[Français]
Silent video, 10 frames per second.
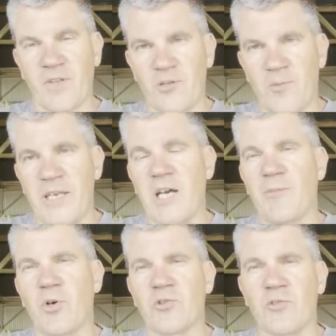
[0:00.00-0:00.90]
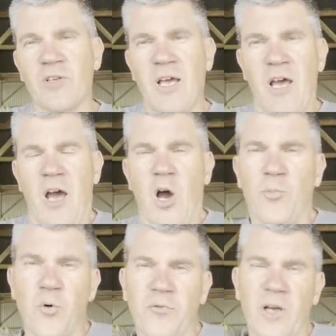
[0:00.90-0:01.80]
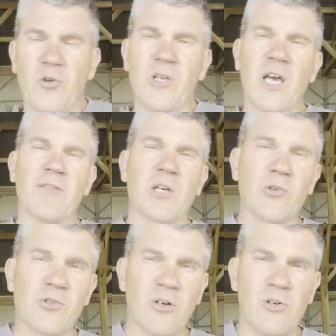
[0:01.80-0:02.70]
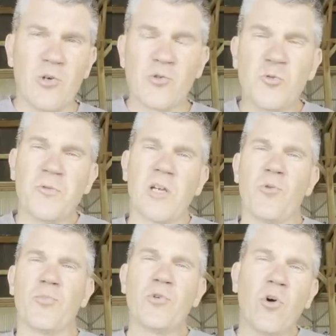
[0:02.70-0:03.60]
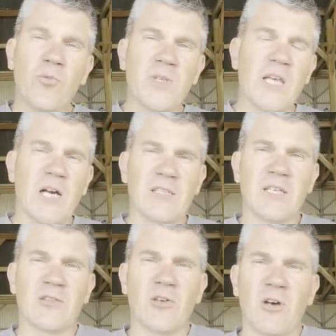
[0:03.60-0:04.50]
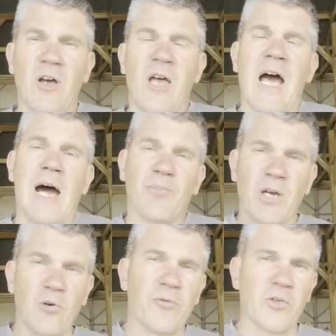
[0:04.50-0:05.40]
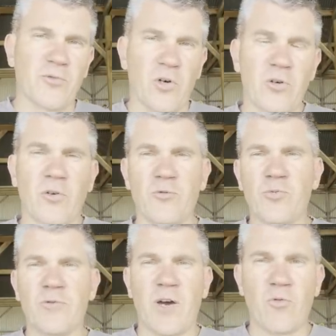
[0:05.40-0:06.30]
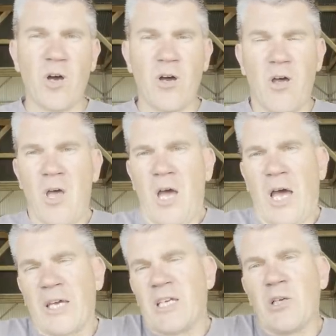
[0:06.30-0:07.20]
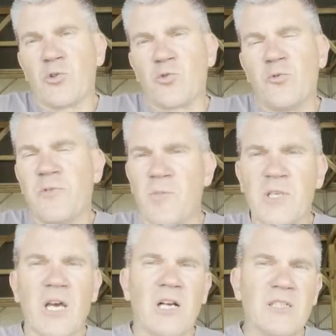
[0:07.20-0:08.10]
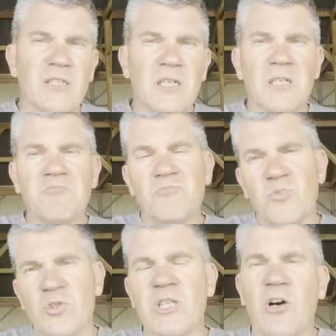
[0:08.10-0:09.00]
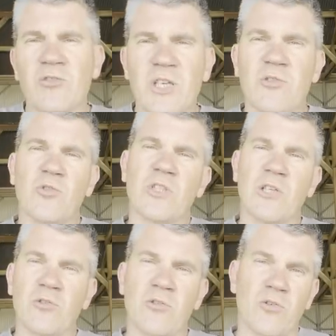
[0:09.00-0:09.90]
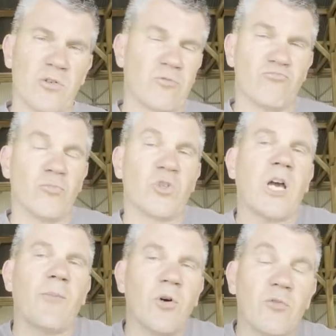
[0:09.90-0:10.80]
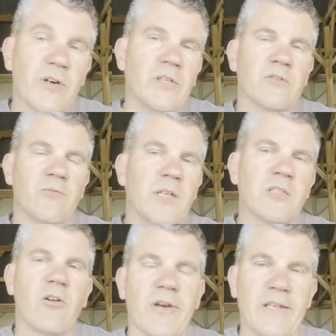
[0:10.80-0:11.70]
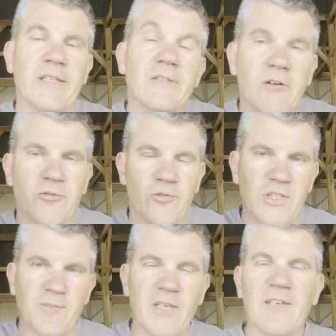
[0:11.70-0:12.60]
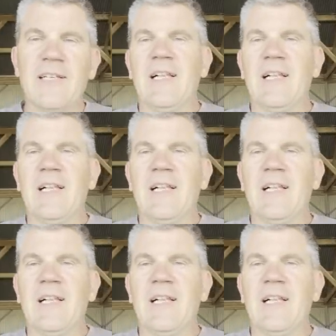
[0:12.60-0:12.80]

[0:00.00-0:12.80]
de manière importante. Alors pour faire le lien avec le sol, le soufre est le plus gros minéralisateur après le phosphore que vous pouvez avoir. Un kilo de soufre va minéraliser une quarantaine de kilos de, carbone, on va dire, de matière organique, entre guillemets.